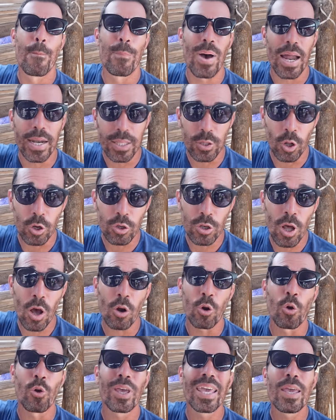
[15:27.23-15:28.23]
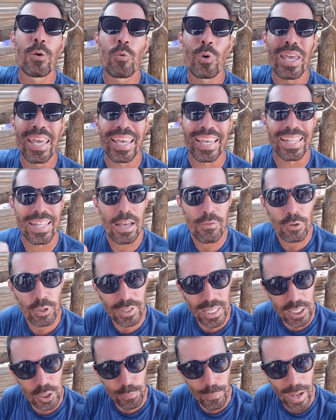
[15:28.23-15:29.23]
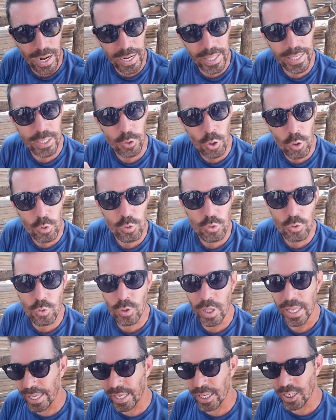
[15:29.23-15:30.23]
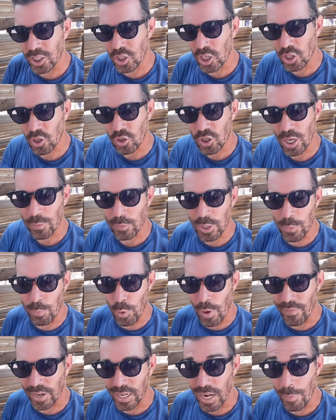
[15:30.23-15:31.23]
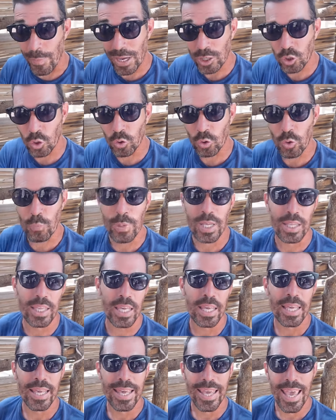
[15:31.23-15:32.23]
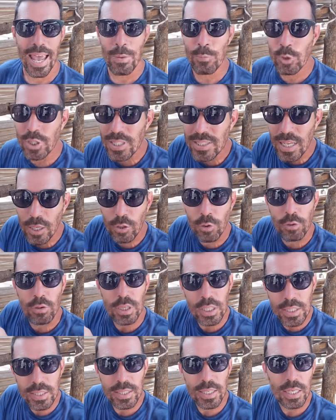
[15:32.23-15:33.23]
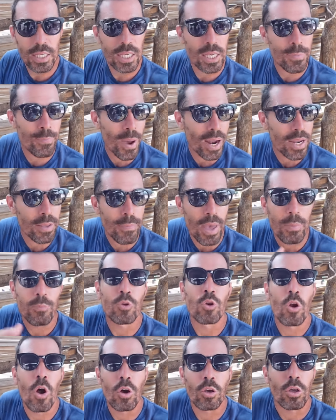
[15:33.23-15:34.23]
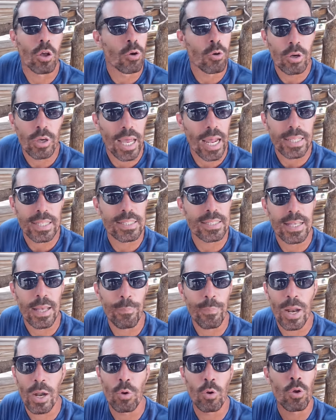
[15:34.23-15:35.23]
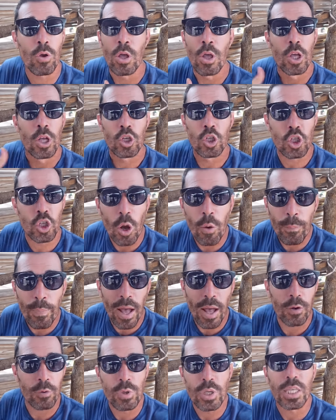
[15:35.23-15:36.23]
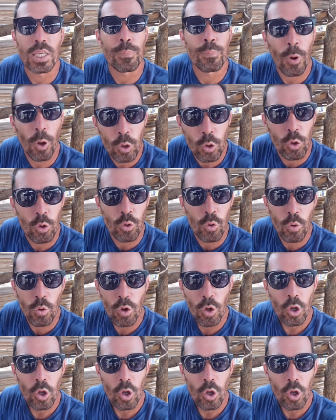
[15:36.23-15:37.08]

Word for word: Parler dans le nord, le Ewe est davantage parlé dans le sud. Et j'échangeais un petit peu avec la marchande de beignets et elle me disait que ici, ils parlaient même une langue locale qui s'appelle le Chamba, oui, qui porte le nom